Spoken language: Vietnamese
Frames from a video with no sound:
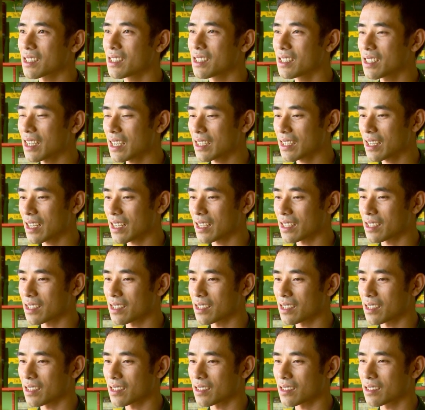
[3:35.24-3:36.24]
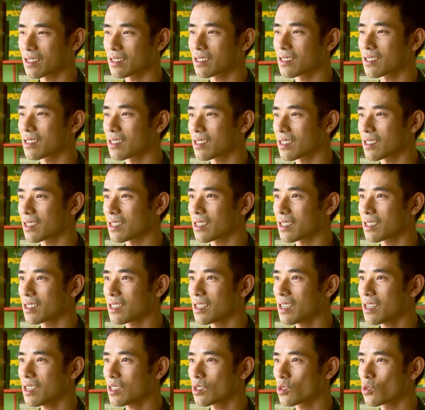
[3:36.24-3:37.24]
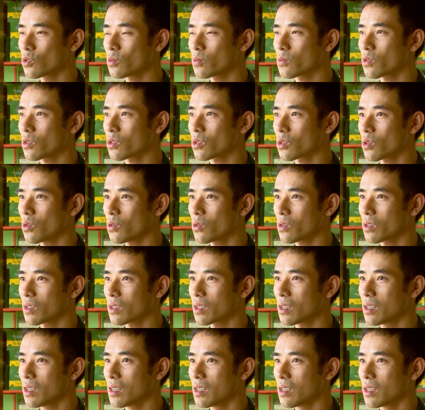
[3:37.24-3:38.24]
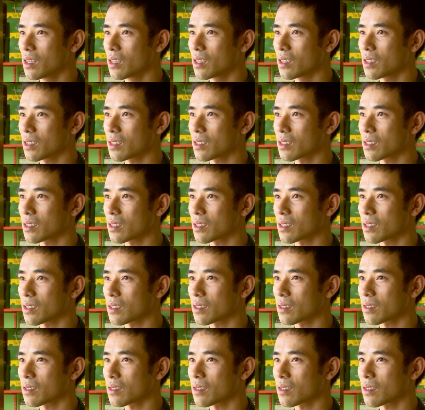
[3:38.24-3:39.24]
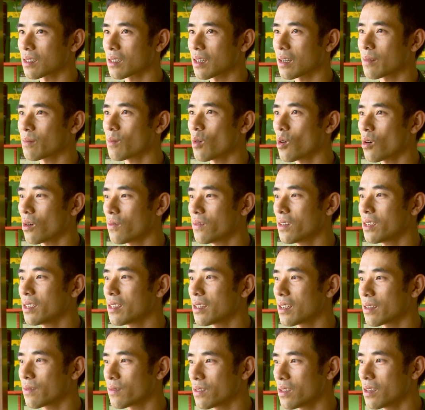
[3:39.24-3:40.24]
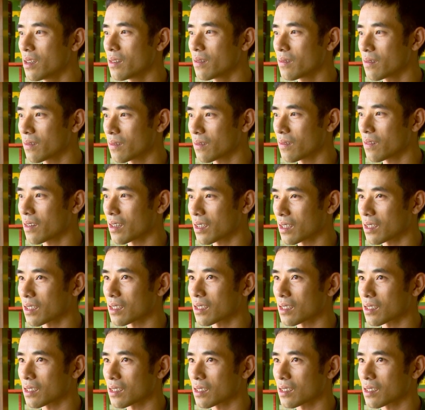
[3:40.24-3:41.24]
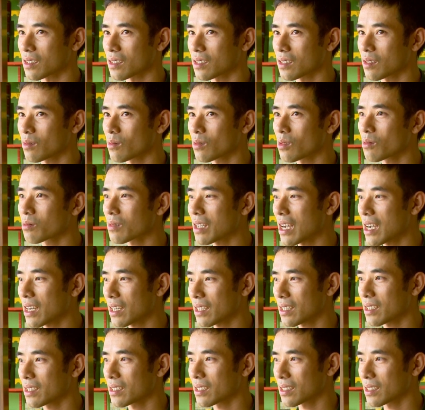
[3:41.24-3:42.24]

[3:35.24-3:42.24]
cái chính sách này thì thực sự là ý nghĩa giúp cho tôi uh, gắn bó với địa phương và trong công tác.